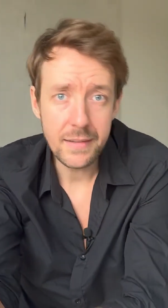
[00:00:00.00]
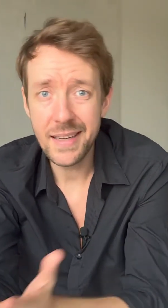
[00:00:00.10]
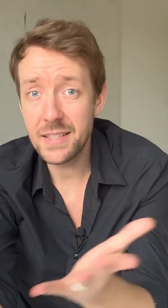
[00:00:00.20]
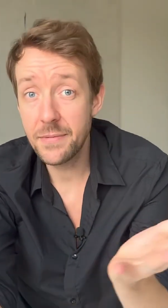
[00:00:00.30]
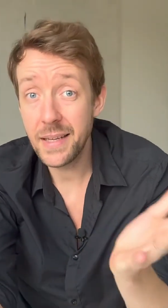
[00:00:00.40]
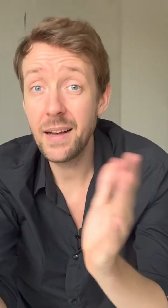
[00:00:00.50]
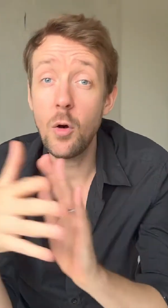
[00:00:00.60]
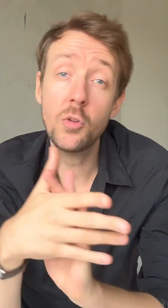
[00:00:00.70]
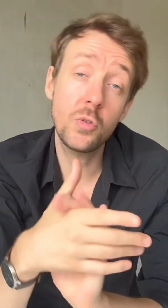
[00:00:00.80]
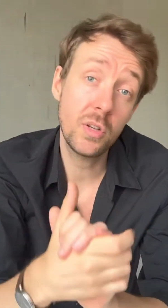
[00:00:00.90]
Das wäre
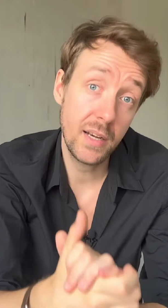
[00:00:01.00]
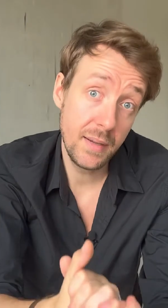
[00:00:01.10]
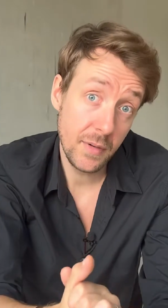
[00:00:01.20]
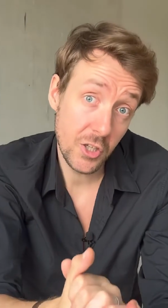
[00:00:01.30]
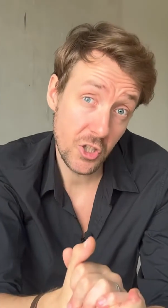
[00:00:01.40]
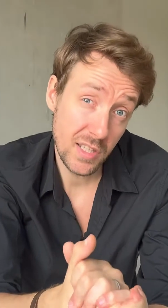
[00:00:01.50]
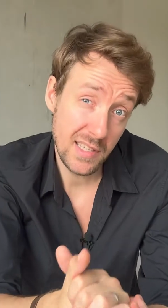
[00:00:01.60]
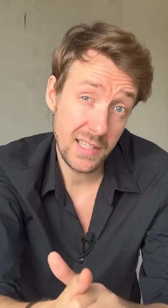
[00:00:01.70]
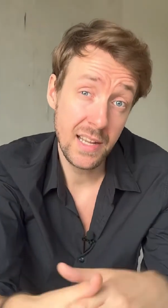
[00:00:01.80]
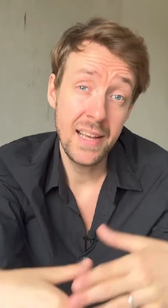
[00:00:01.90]
aus unternehmerischer Sicht